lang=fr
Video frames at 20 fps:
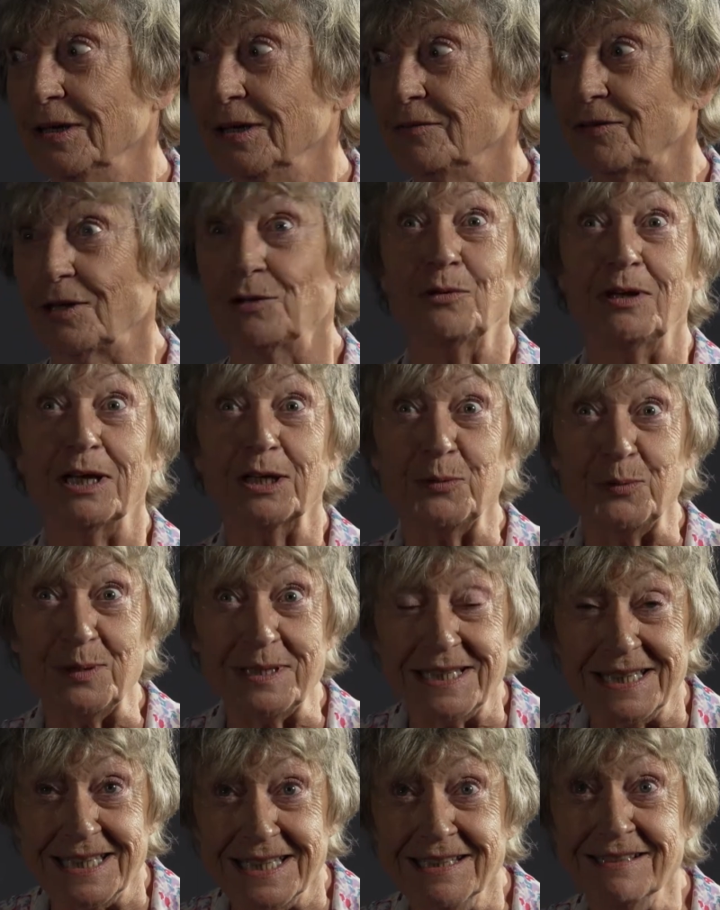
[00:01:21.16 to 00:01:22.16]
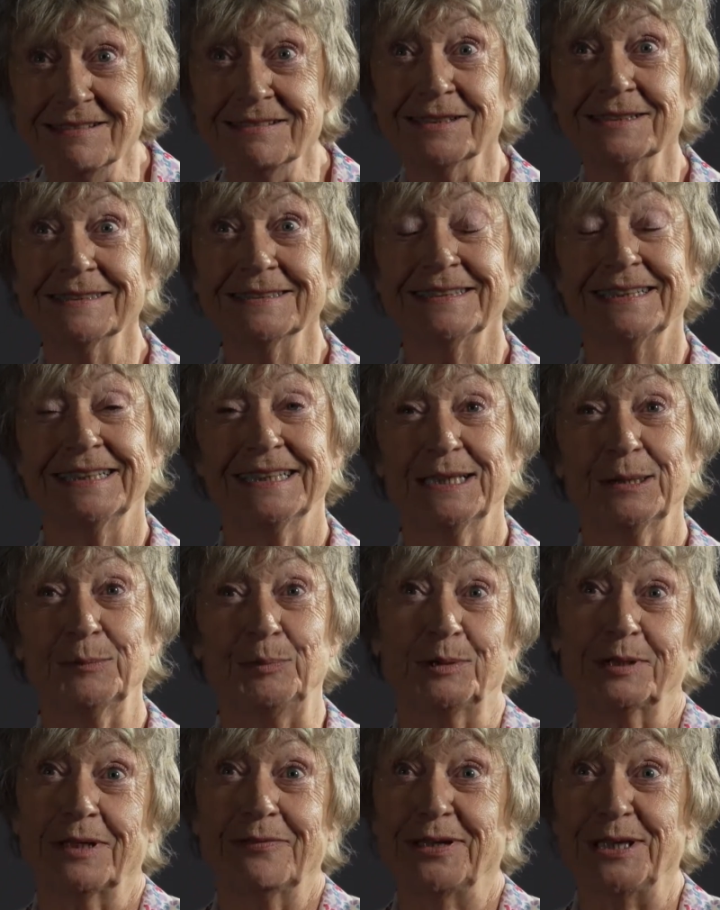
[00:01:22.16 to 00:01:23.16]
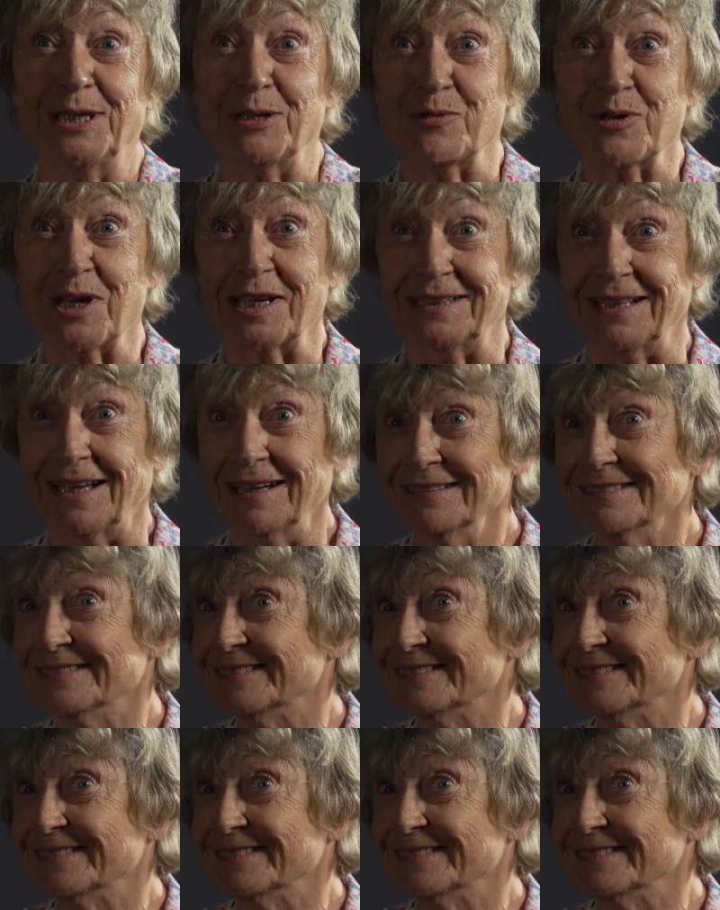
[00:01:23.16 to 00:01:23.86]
Faire de la cuisine, puis travailler au jardin.